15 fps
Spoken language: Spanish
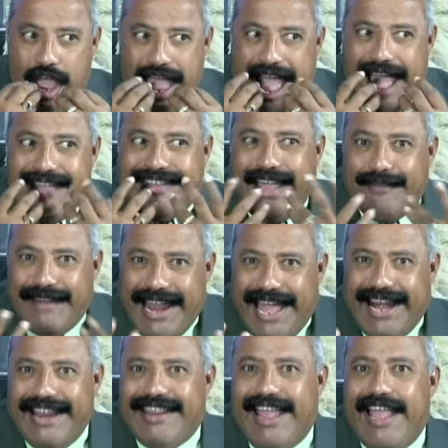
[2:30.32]
Bueno, claro,
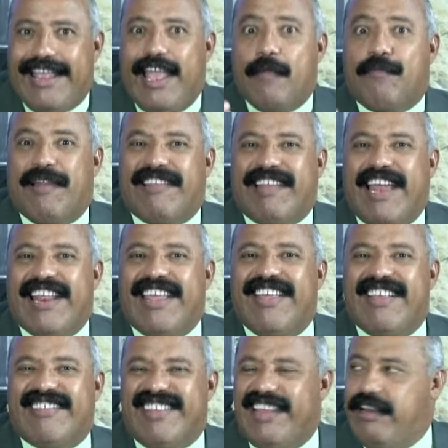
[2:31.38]
es, que, en la,
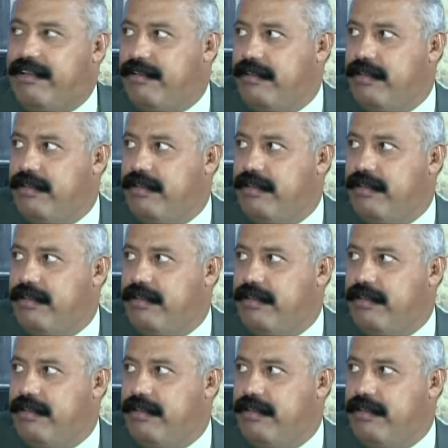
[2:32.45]
intimidad tiene que